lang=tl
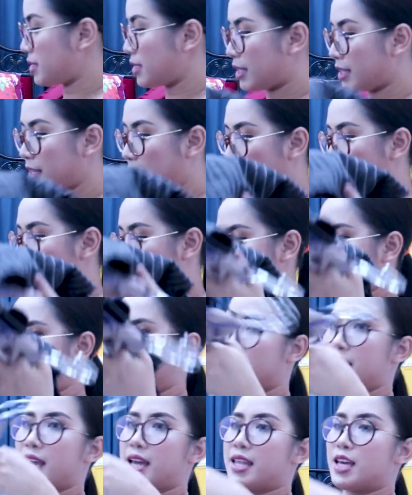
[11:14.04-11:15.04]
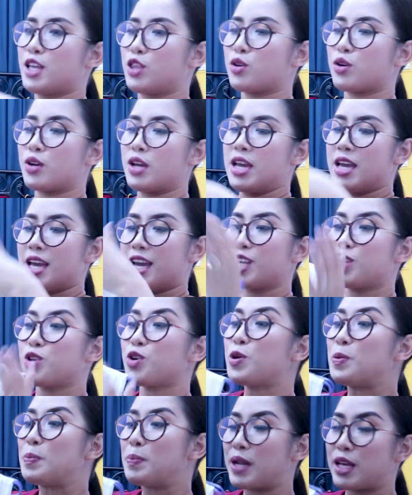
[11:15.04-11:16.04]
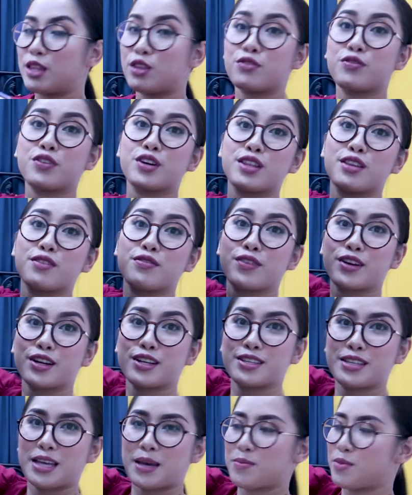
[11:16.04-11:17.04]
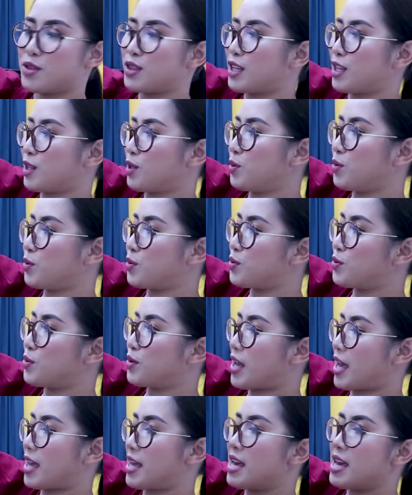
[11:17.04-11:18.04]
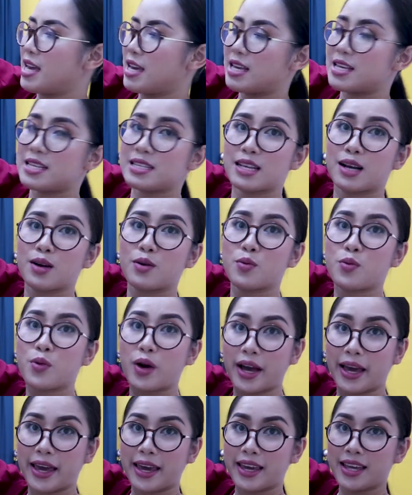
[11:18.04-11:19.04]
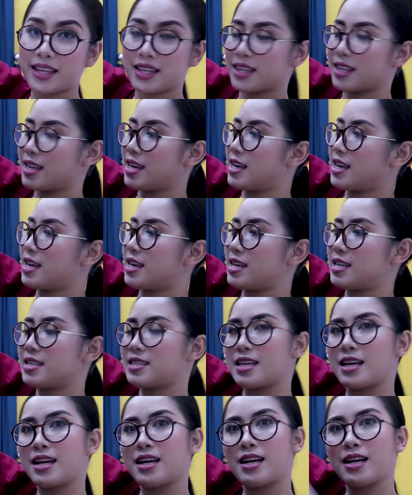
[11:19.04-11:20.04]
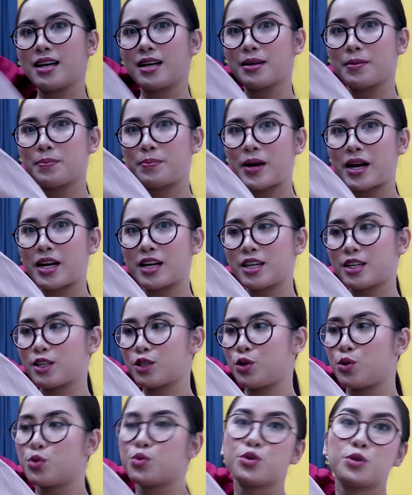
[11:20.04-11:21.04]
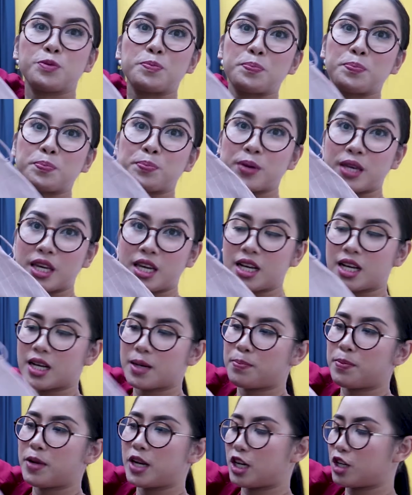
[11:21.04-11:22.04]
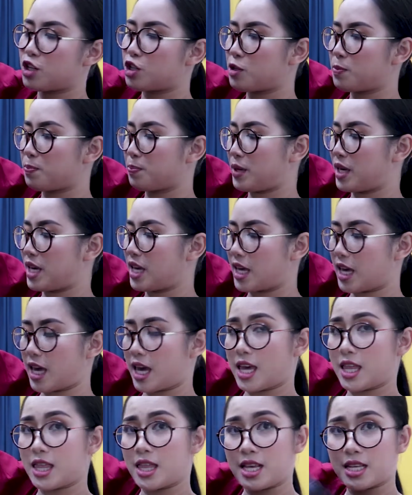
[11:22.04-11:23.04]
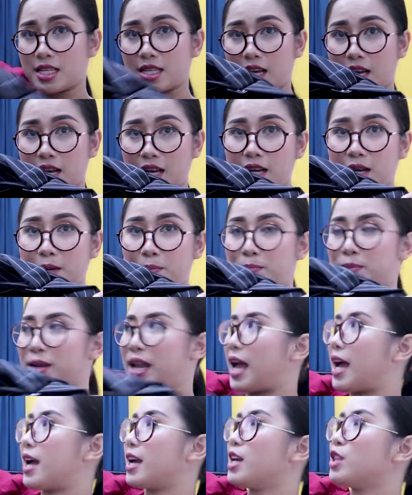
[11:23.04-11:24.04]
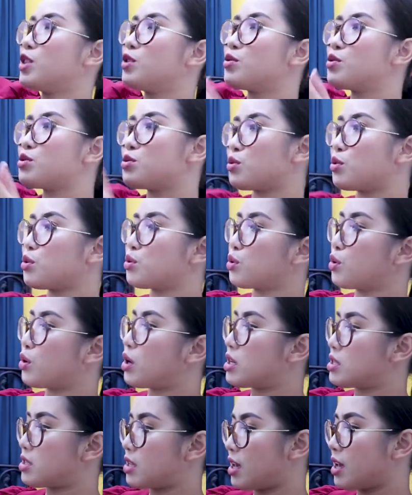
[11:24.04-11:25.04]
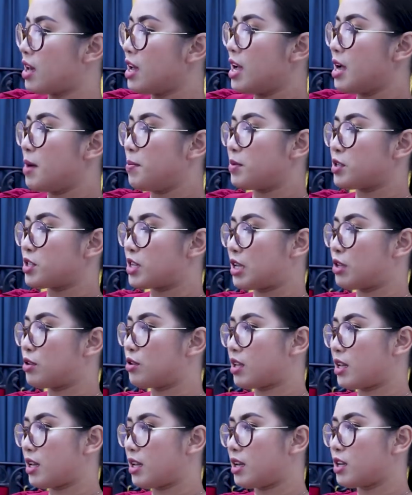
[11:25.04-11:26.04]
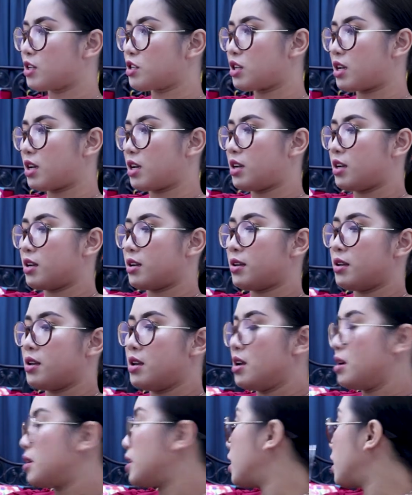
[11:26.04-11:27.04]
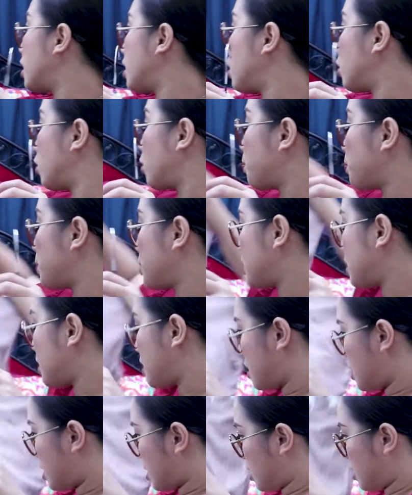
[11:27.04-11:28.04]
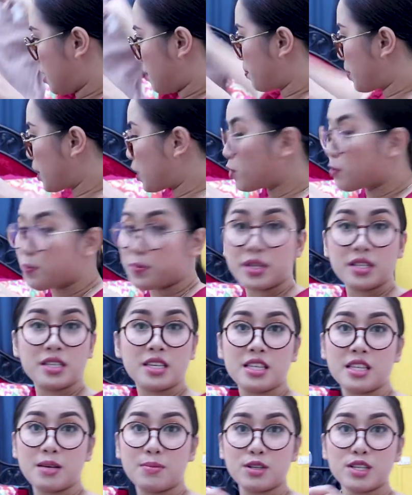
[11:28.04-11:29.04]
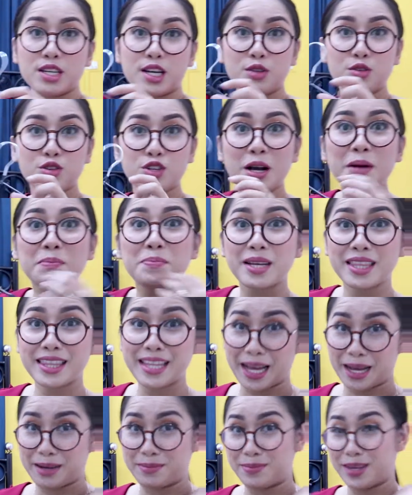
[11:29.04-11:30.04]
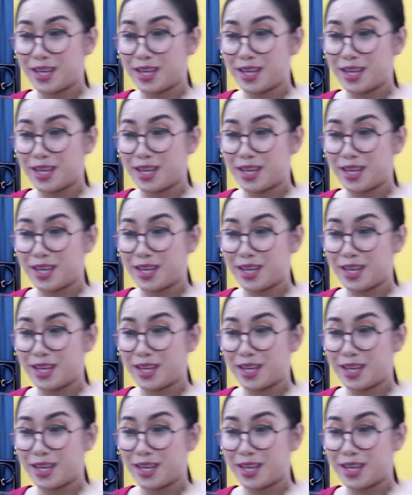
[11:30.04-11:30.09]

sila dapat. Yan. Ito, ito kompleto for the first time yung tatlong kulay. Isang white, isang parang nude pink, blush pink, and isang black. Ito gusto ko to kasi masyado talaga siyang uh, opisina. Pang-opisina. Masyado siyang madam.